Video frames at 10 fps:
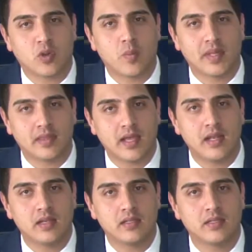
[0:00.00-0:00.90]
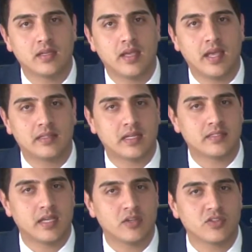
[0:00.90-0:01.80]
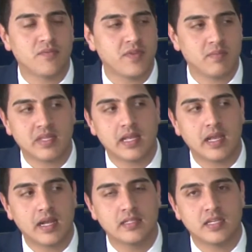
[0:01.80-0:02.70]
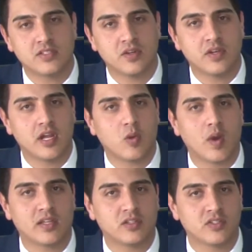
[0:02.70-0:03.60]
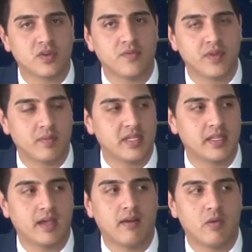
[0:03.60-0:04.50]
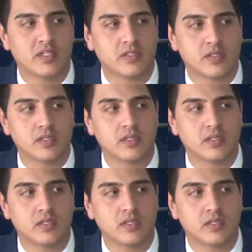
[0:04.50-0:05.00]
documental, el tercero son firmas de legalización y el cuarto son firmas de evaluación.